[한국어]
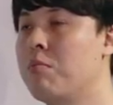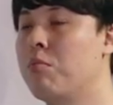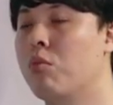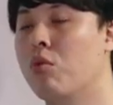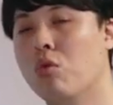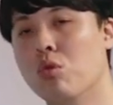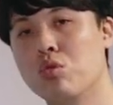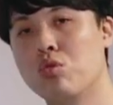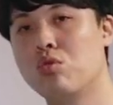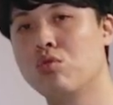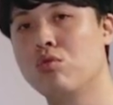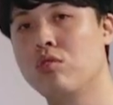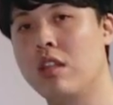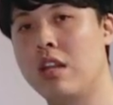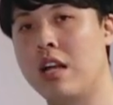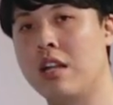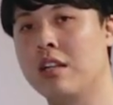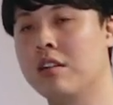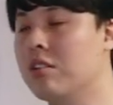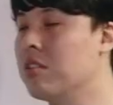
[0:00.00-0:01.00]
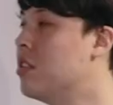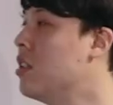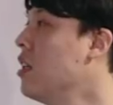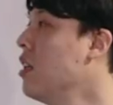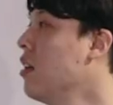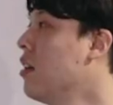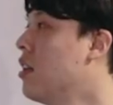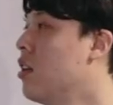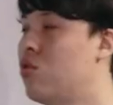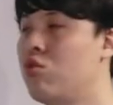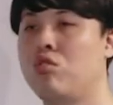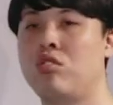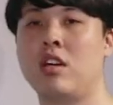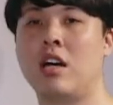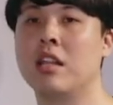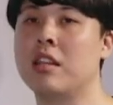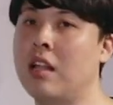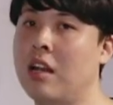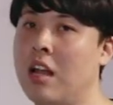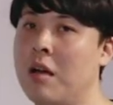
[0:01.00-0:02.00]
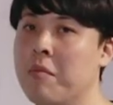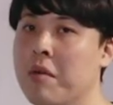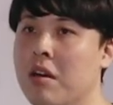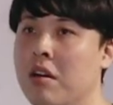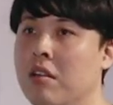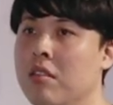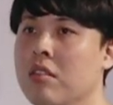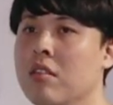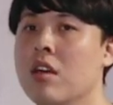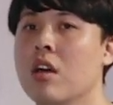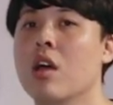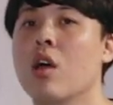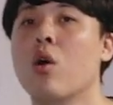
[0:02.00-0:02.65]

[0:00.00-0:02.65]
모순이라는 것이 이 글의 주제가 되려면